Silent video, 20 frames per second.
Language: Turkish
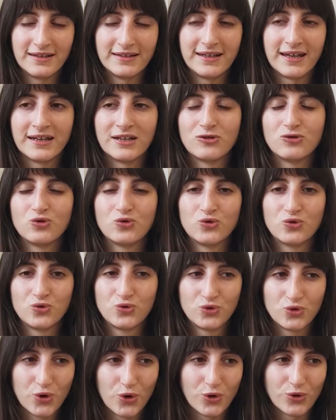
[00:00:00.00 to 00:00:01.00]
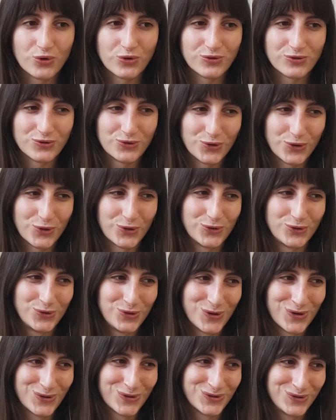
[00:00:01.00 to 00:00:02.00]
Yani çok çok
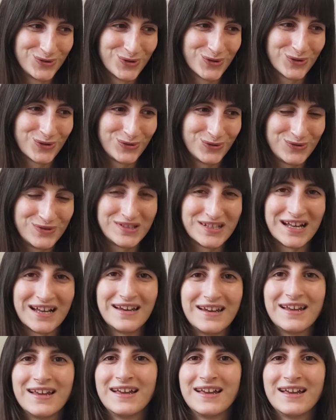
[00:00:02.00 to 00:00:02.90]
çok çok güzel.